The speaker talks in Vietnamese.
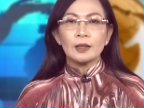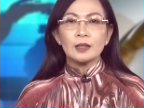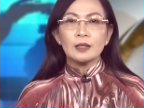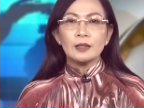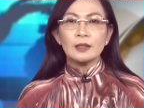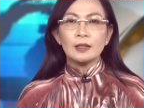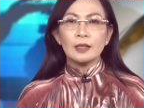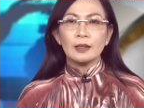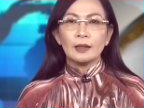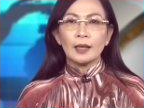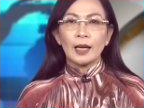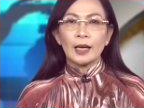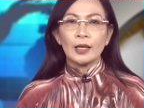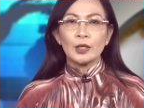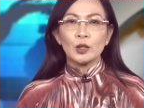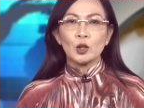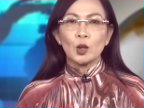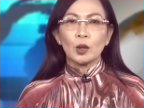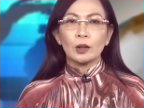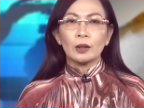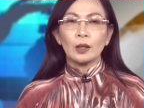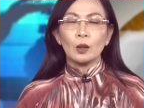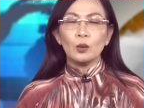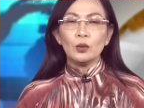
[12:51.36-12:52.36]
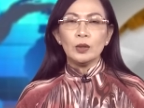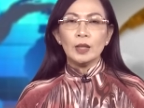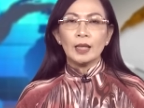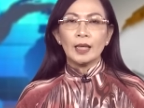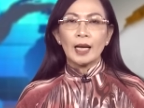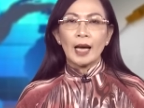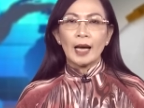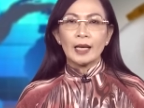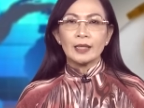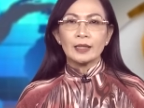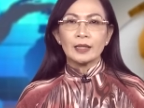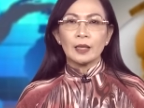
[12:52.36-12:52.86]
Chương trình này chọn ngẫu
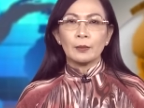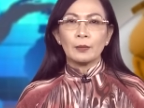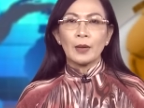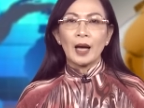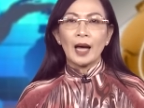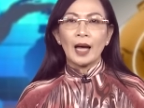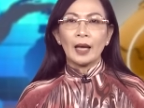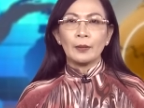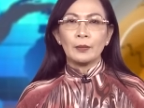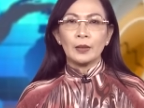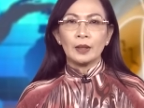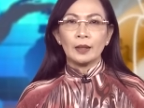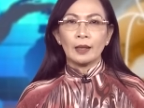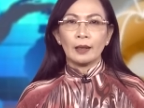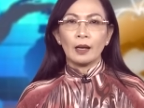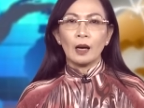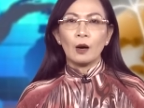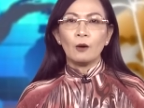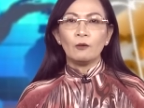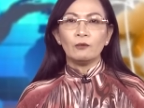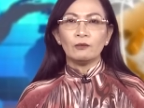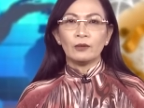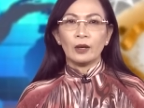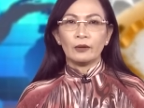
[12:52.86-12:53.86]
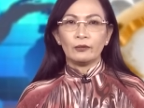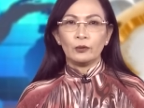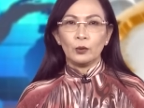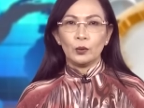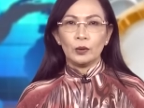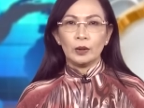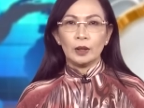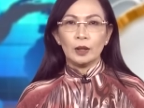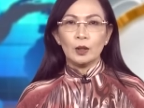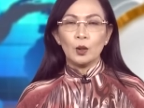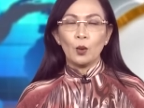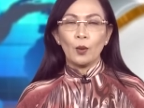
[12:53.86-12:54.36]
nhiên 220 đàn ông và
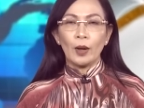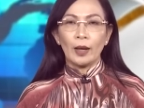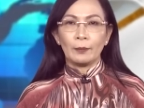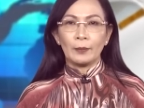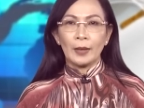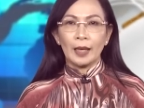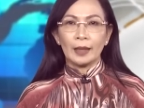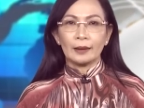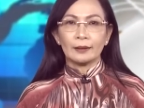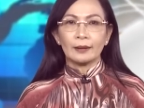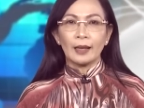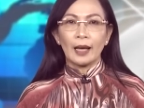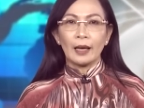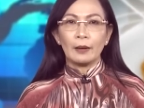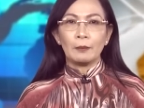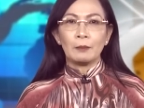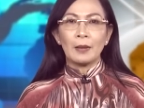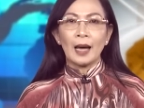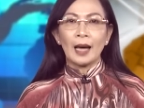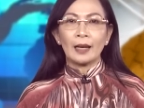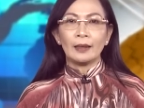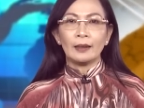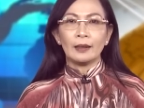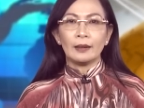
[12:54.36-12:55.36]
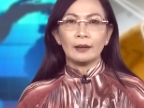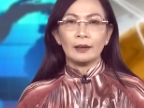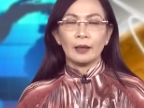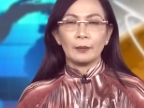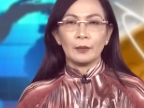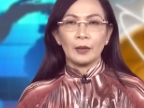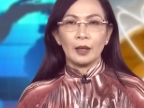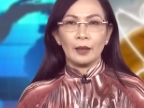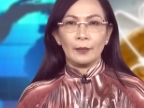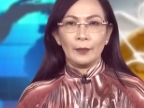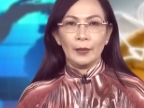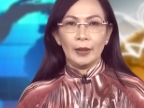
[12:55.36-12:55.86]
phụ nữ khỏe mạnh tại 3 địa
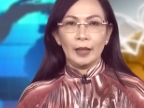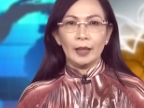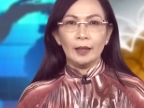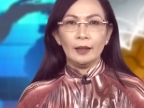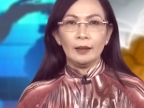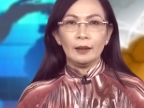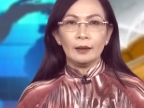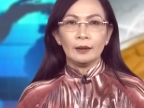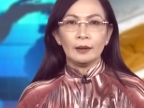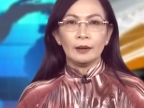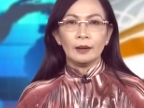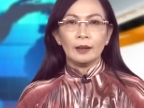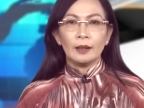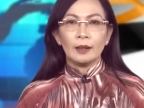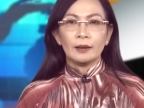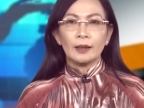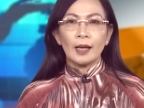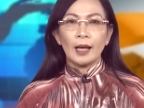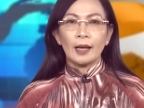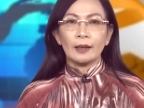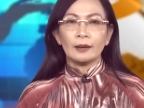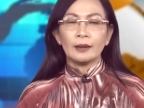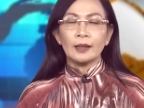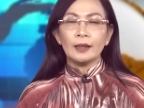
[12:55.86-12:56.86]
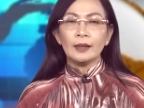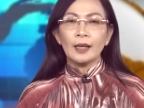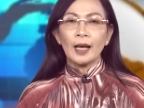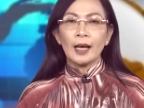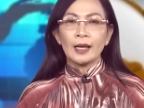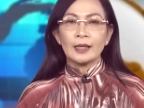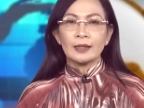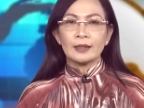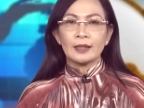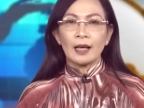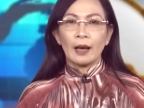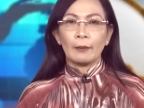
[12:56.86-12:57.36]
điểm ở Mỹ – để tiến
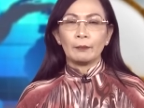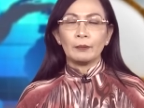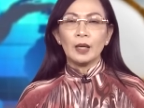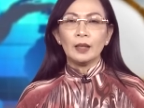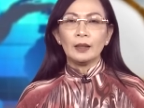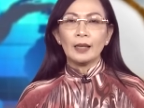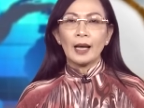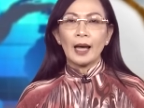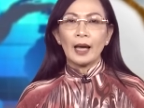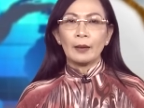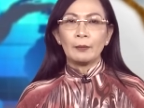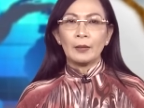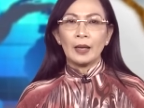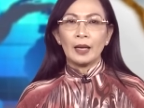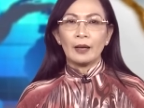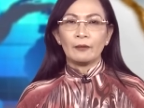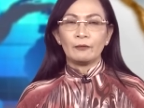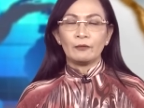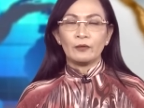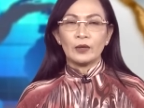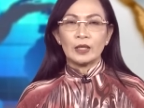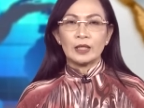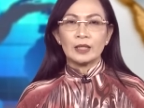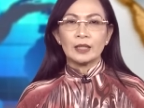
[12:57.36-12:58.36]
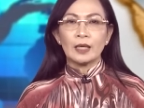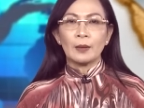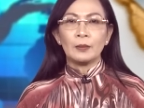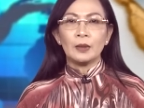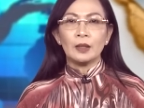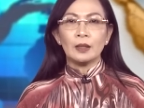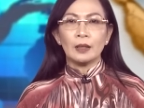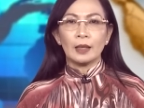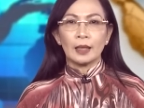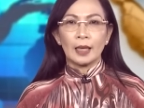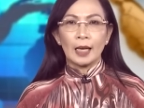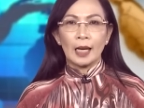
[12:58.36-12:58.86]
hành giảm bớt
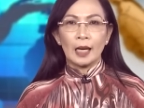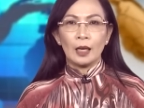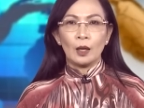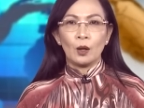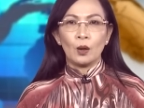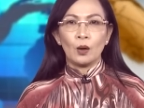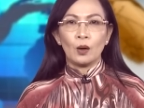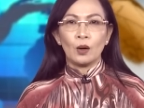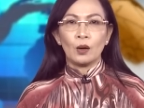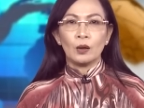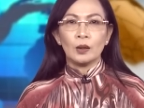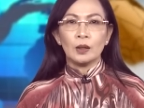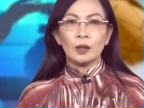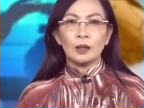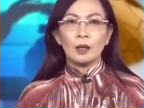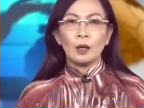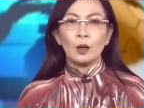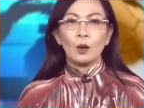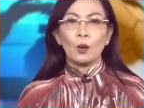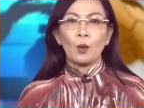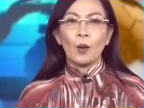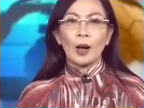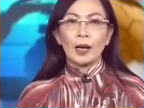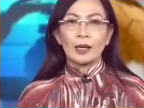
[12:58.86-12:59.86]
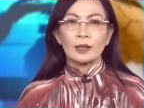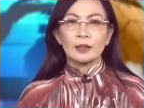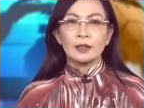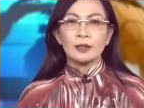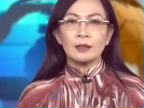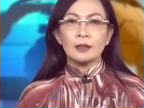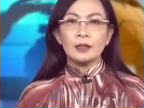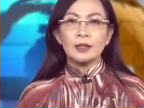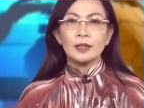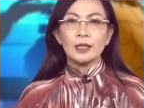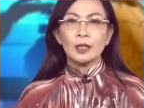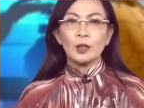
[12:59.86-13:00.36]
25% lượng calo hoặc
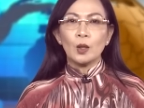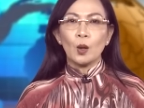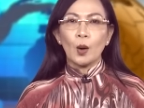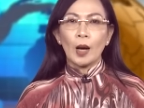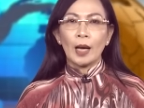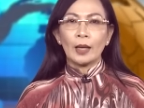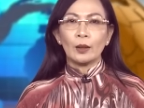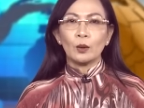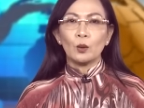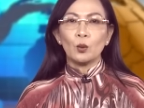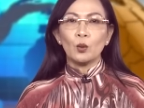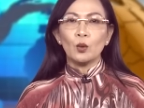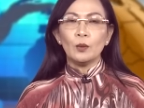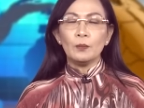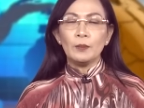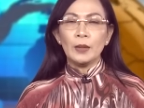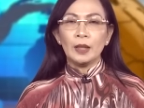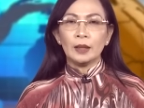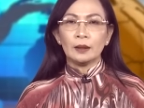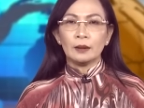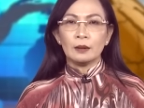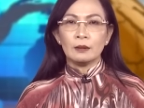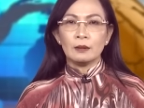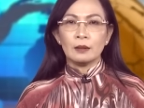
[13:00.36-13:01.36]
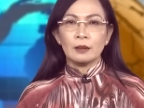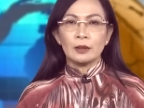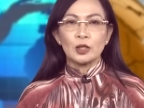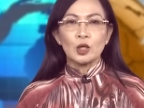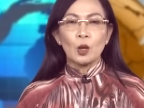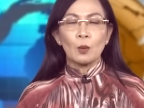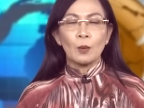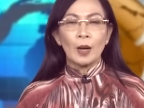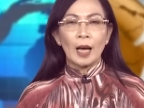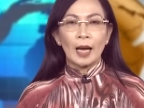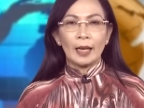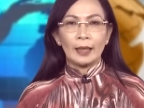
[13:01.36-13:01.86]
giữ chế độ ăn uống bình thường
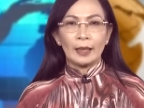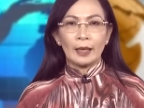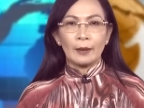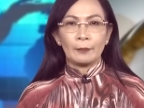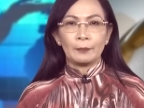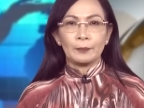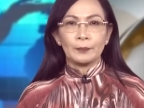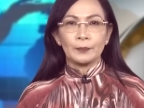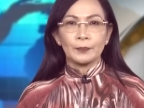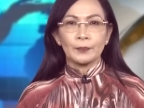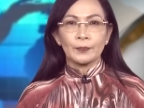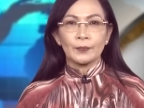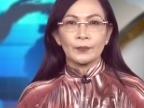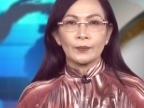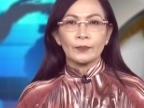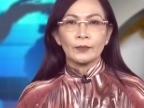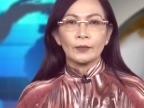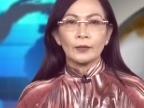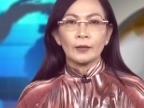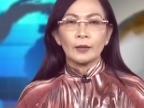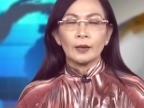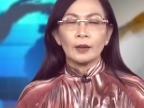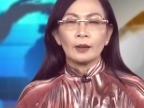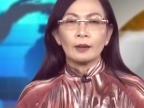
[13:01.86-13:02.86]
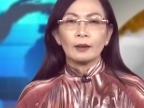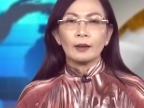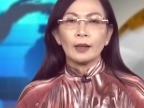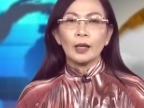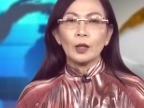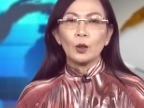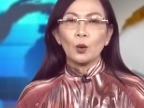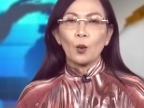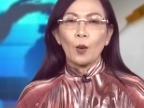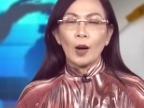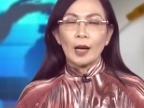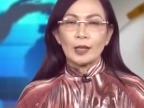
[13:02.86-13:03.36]
trong 2 năm.
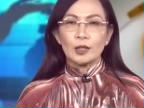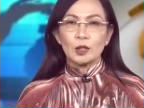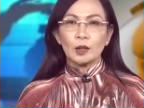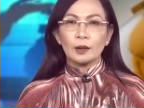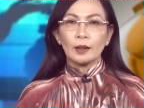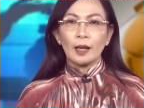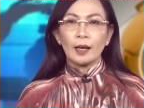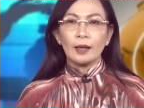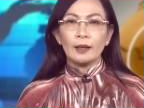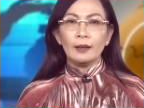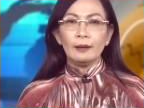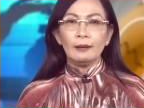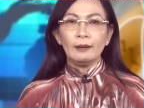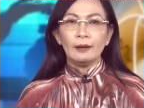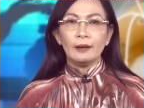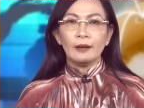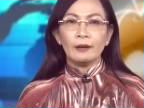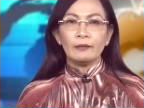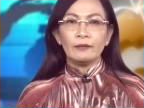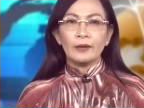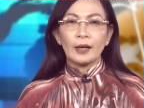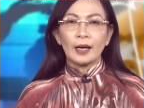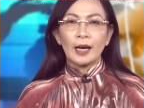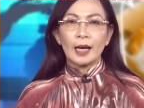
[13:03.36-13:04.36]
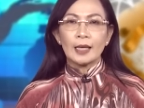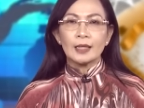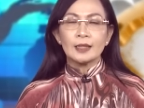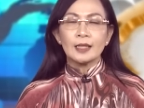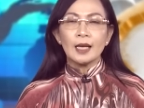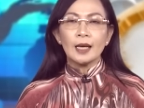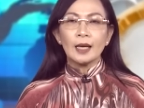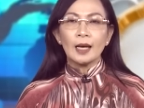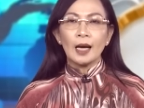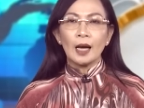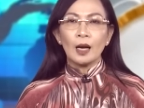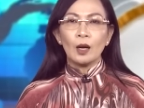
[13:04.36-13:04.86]
Kết quả cho thấy việc hạn
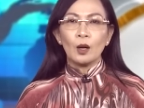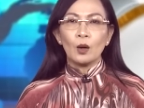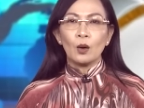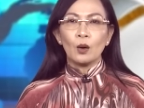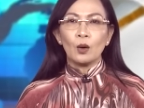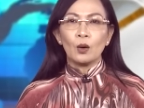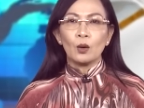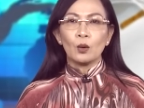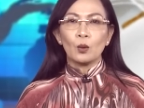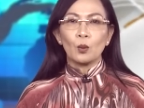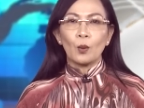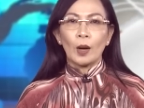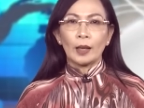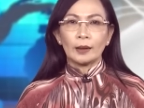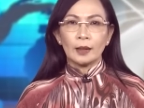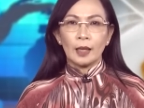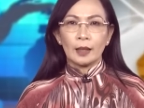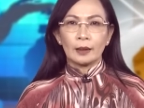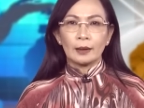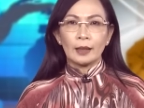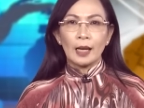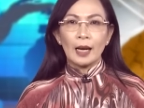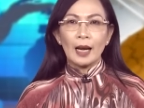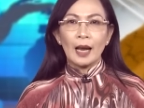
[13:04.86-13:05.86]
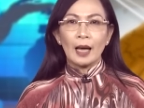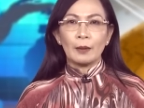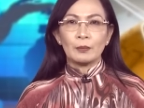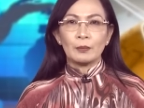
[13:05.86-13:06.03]
chế calo quả thật đã